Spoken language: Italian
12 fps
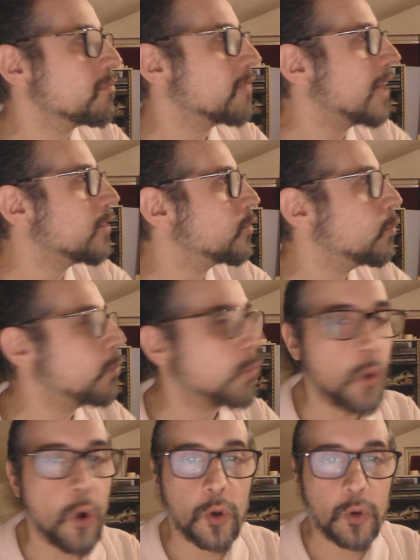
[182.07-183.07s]
tanto
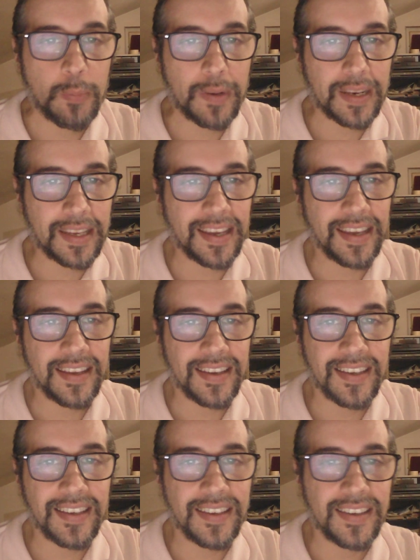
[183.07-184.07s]
buono
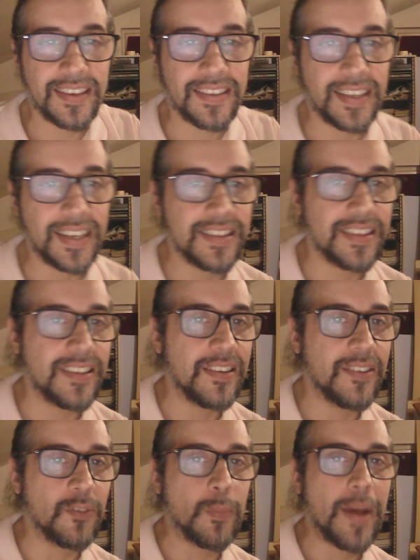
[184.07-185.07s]
perché i
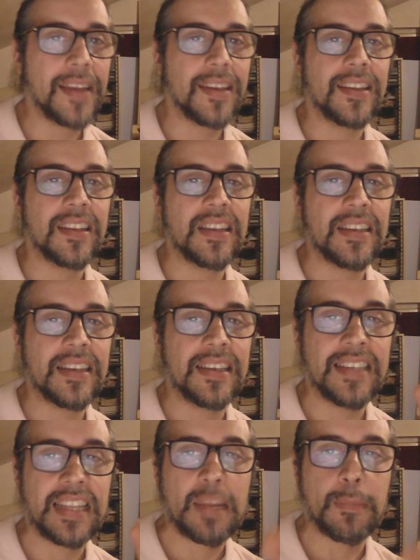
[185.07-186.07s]
diritti umani
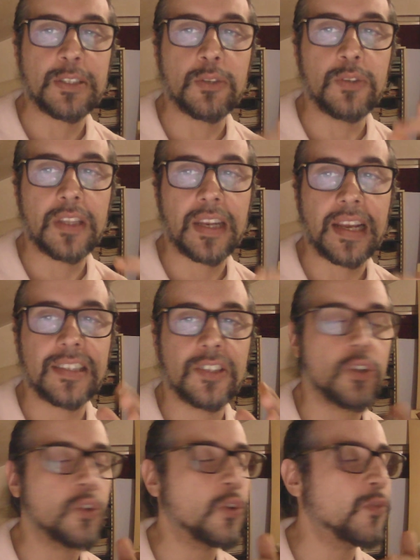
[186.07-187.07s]
in Arabia Saudita ragazzi
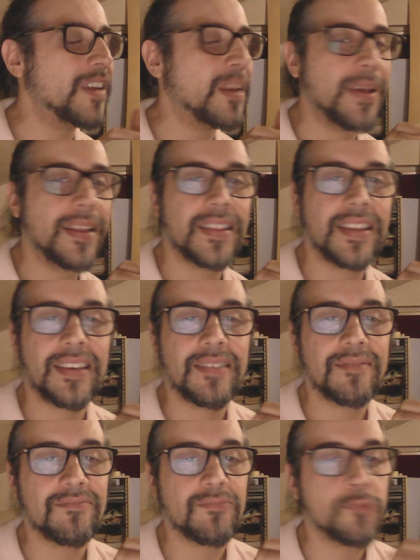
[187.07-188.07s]
sono veramente